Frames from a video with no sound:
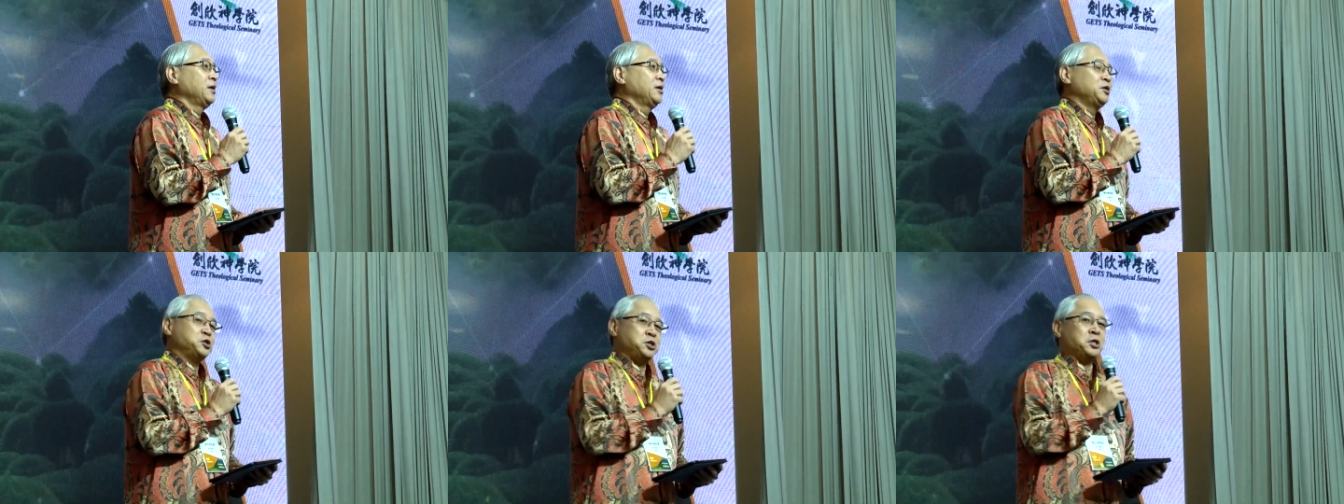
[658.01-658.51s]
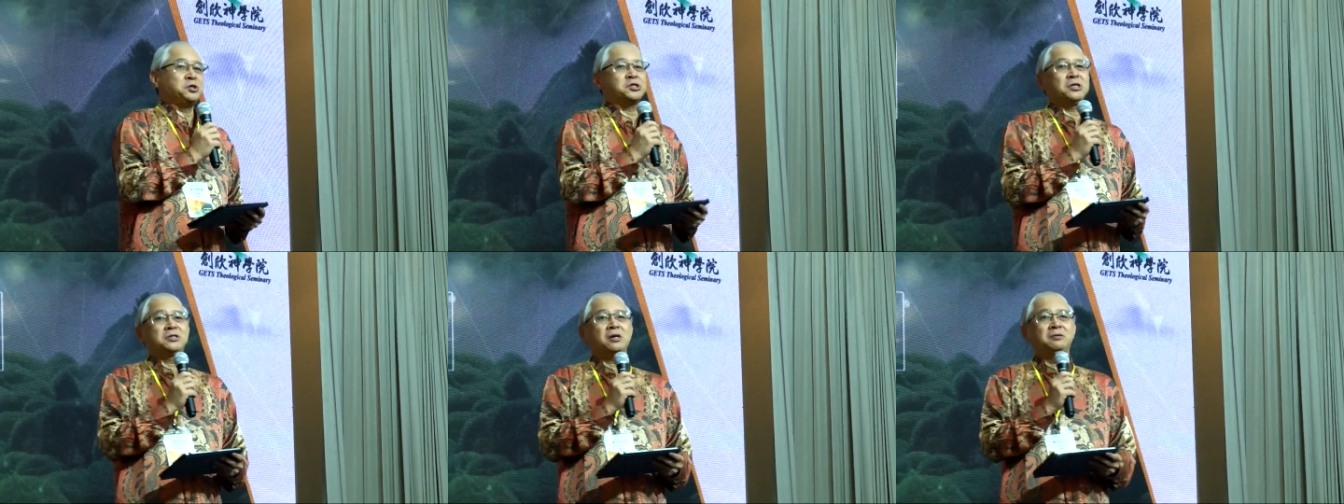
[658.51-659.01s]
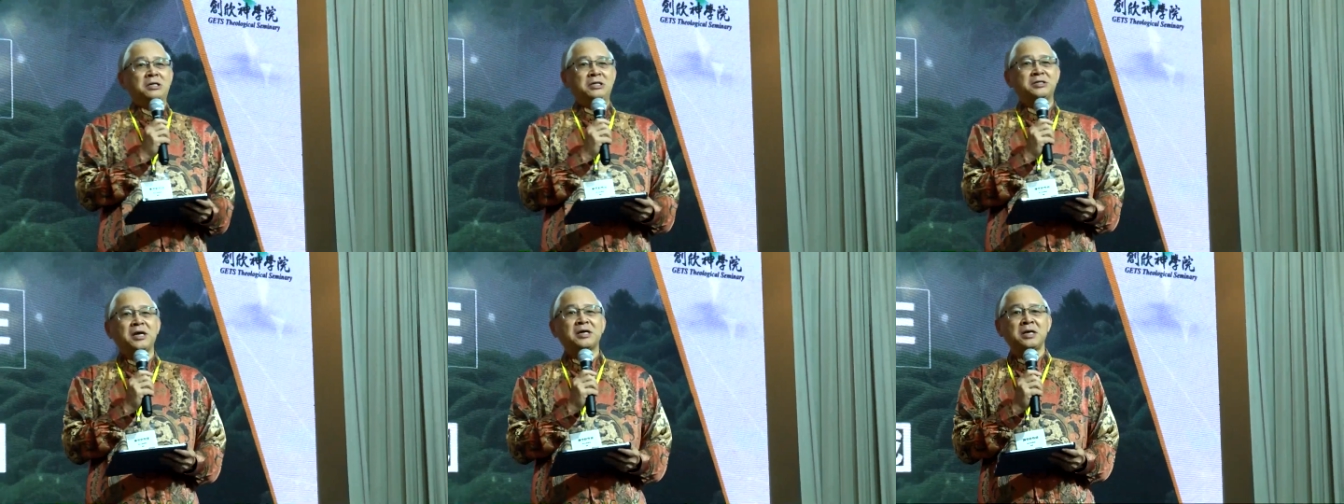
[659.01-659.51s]
牵涉到你
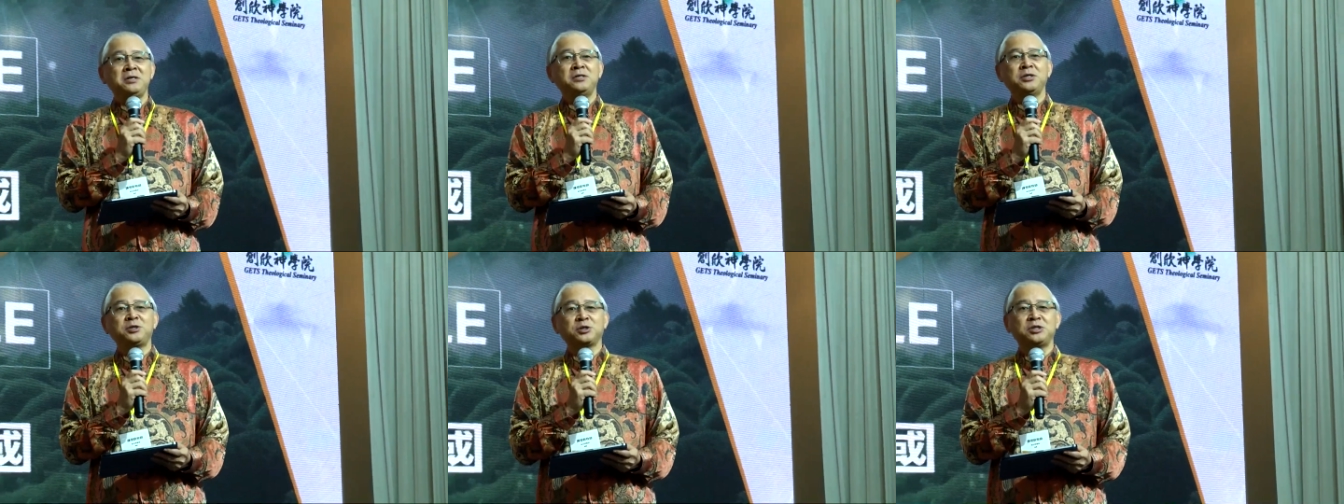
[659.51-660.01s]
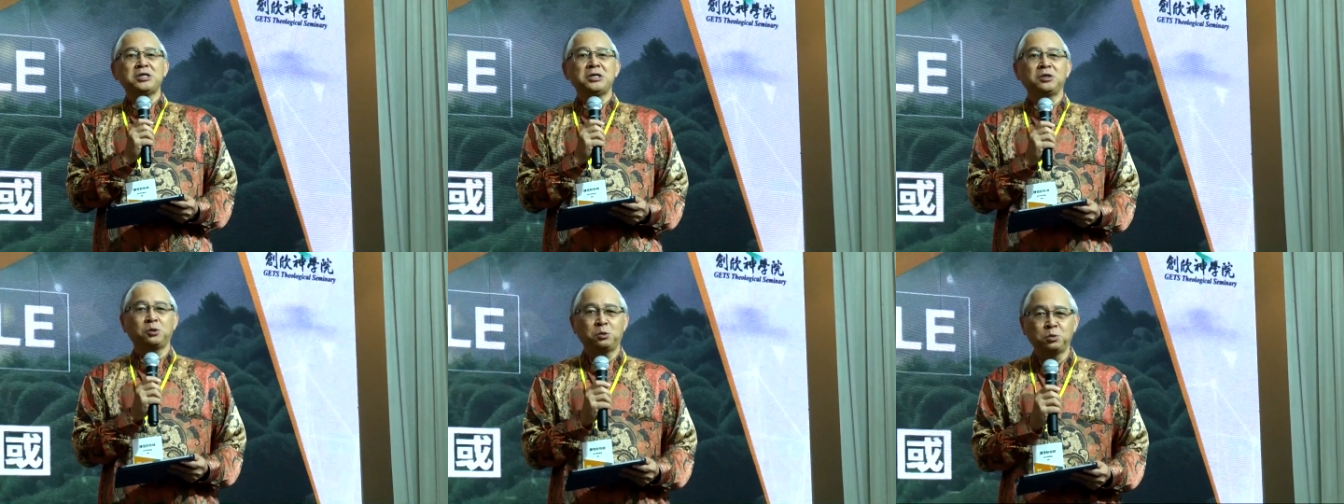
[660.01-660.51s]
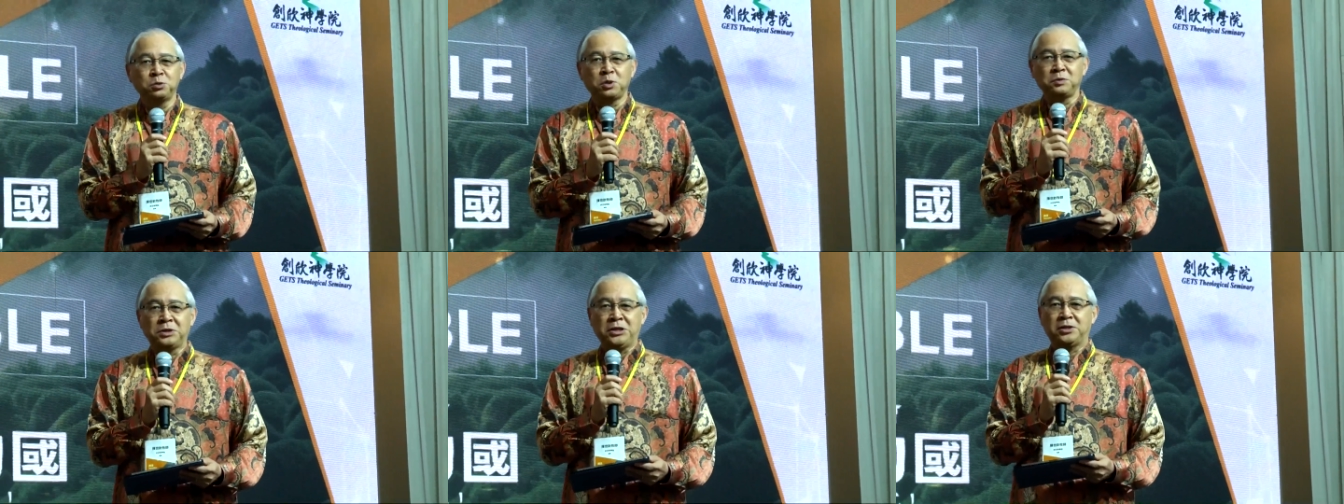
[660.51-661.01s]
在跟人之间的互动
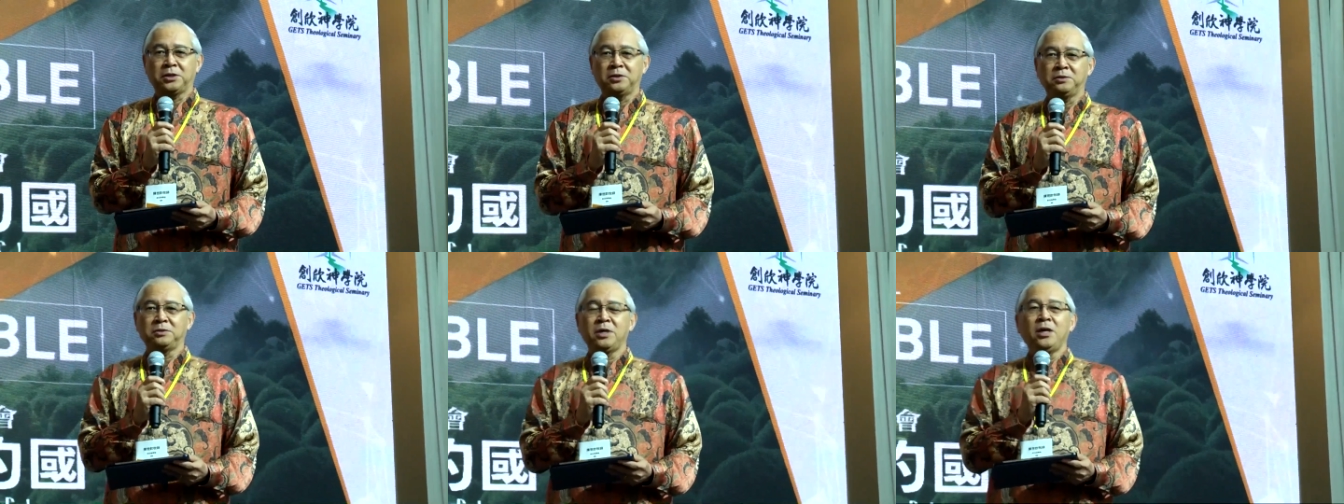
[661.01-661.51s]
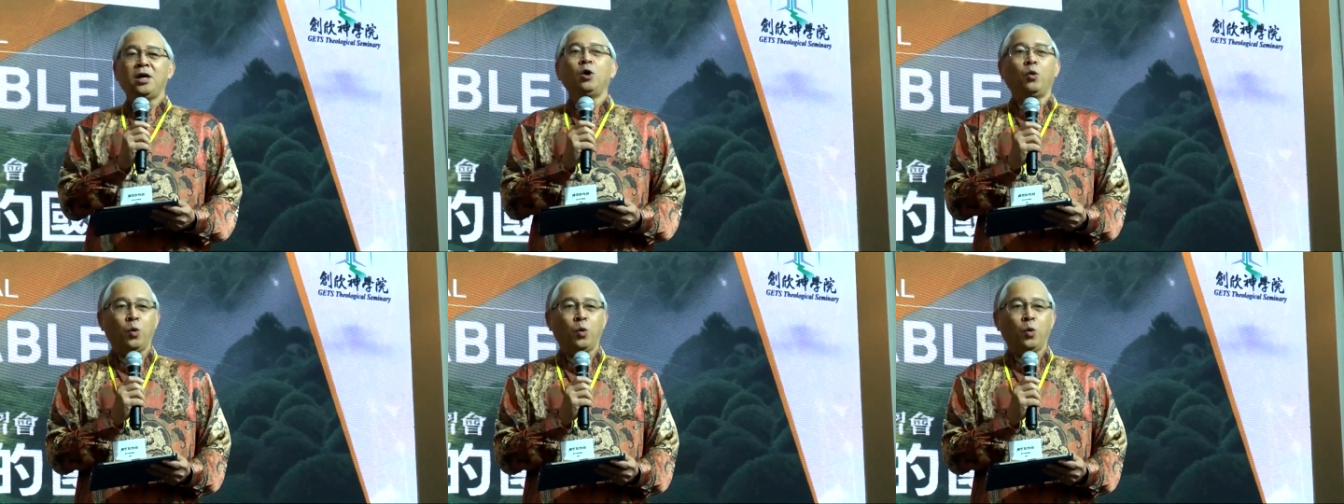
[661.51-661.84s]
里头活